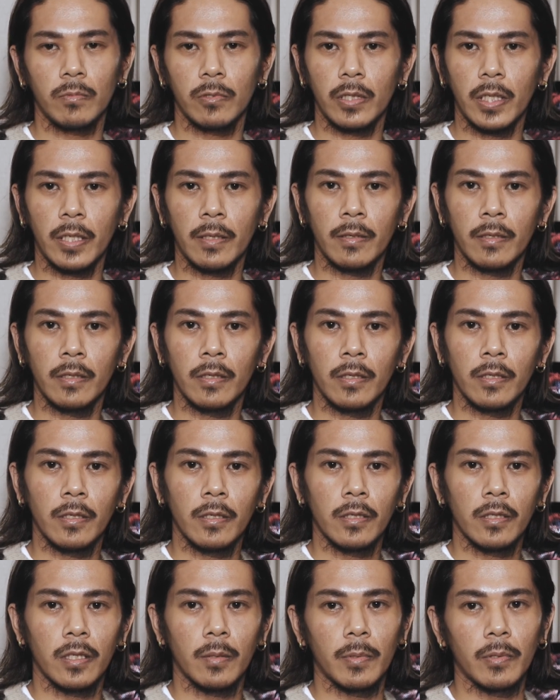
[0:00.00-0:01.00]
もね、
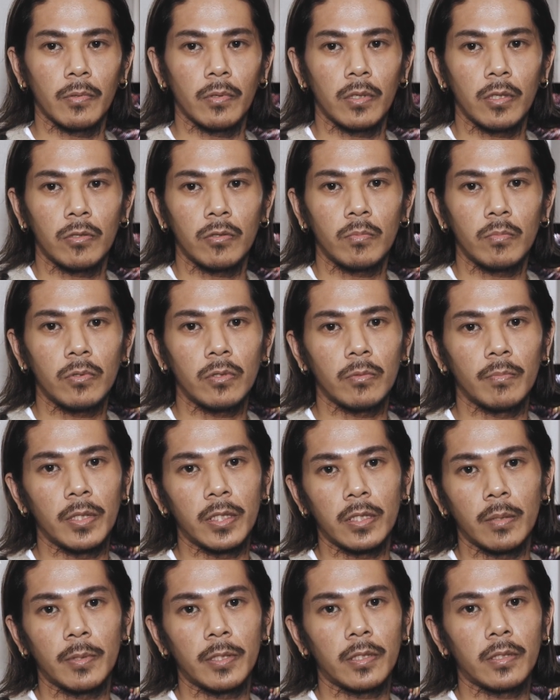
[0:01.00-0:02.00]
今ドラゴンボールめ
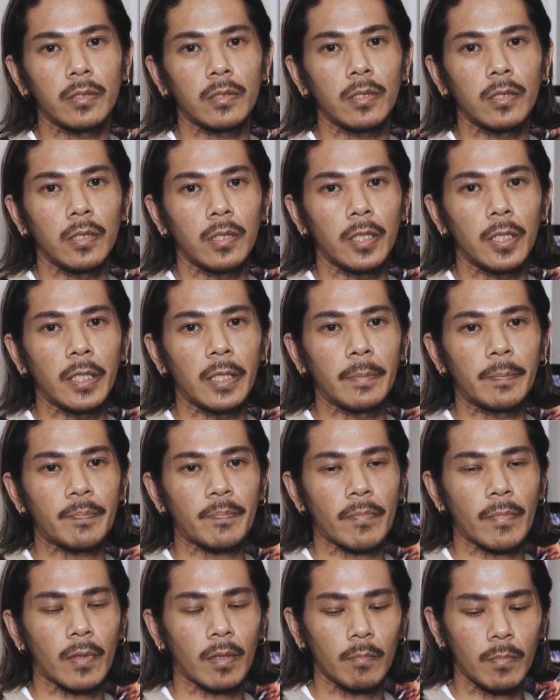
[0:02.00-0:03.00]
ちゃめちゃ好きで、
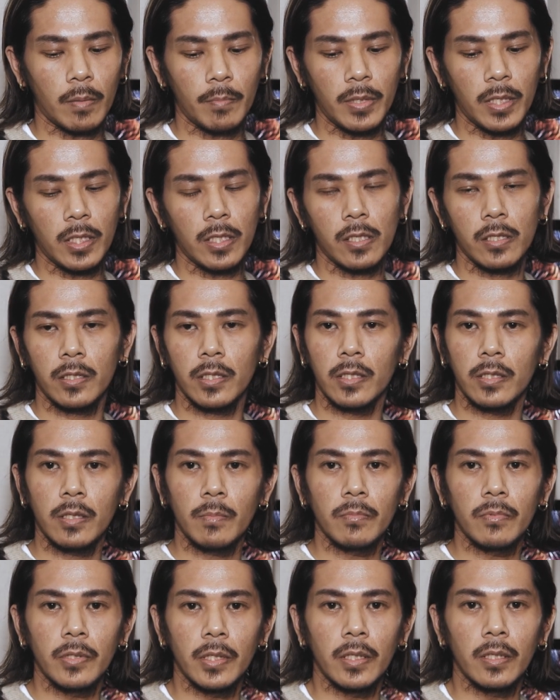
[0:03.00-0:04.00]
まあ、右足は
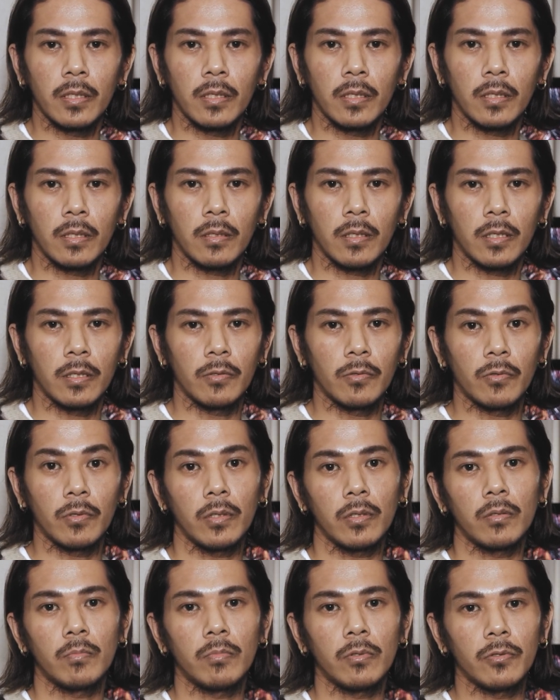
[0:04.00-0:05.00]
全部ね、あの、
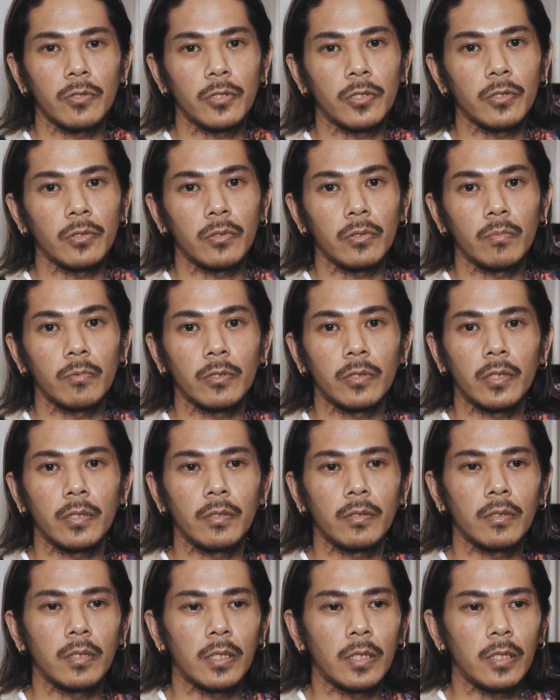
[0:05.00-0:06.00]
ドラゴンボールにしようと思ってる
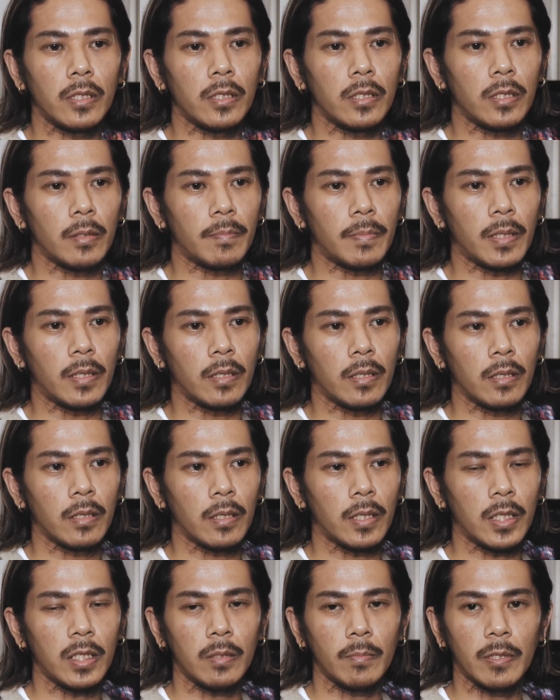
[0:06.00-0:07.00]
ぐらい、やっぱ
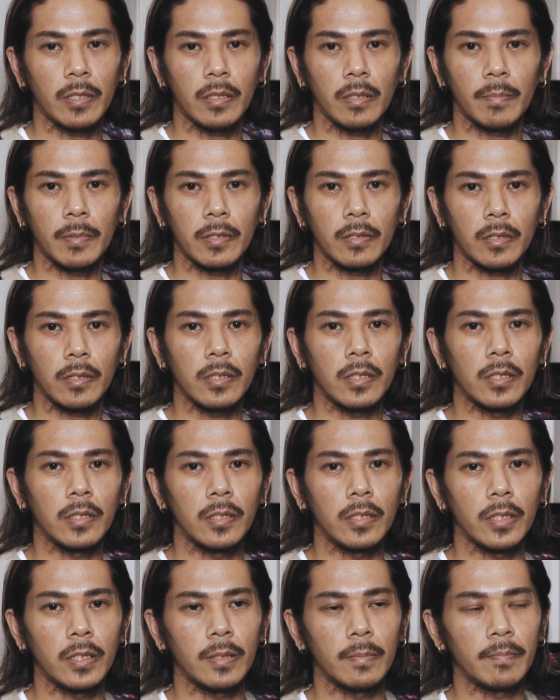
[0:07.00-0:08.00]
アニメってやっぱ好きなん
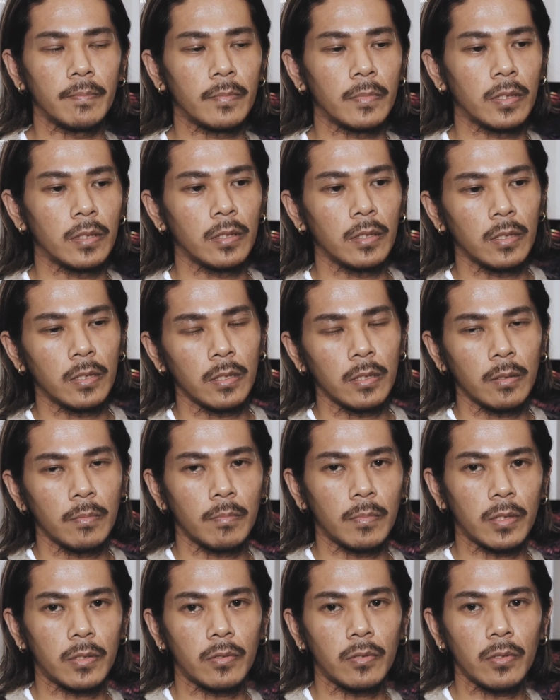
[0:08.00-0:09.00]
で、
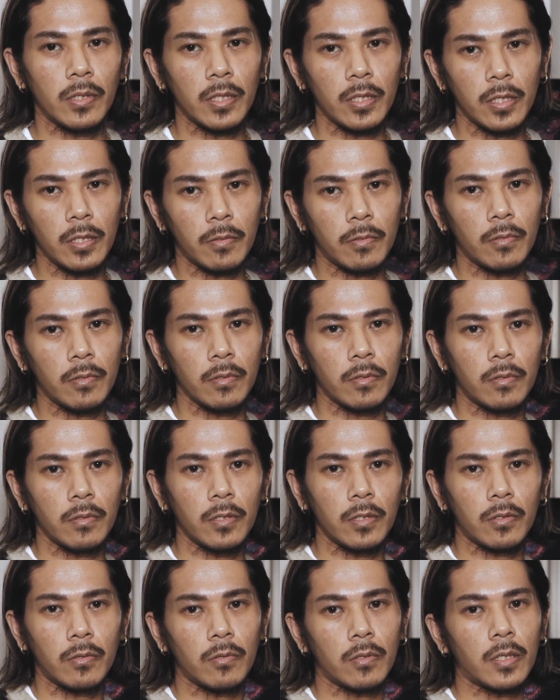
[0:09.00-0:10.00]
まあ、それに本当
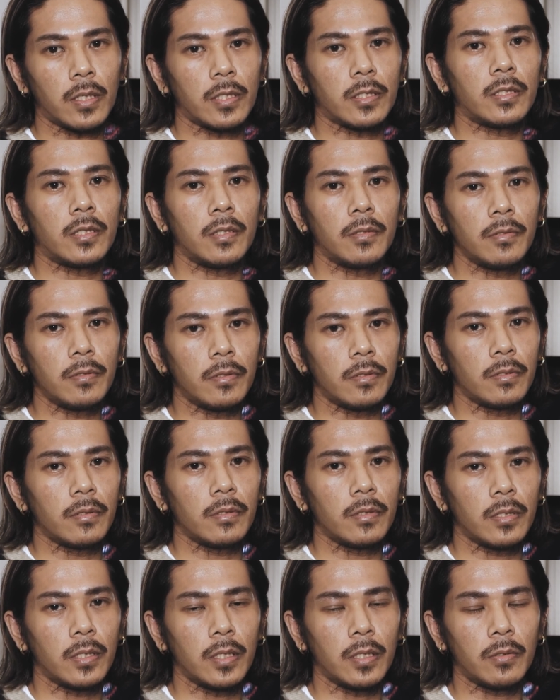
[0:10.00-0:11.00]
に特化してる
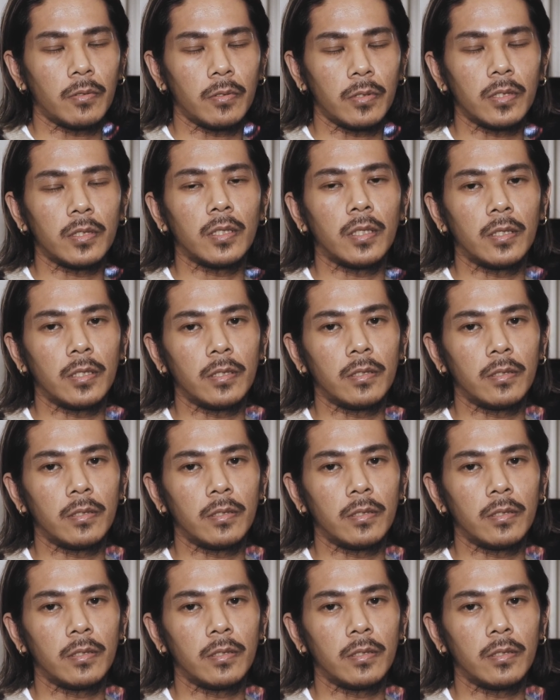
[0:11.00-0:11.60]
えー、堀さんで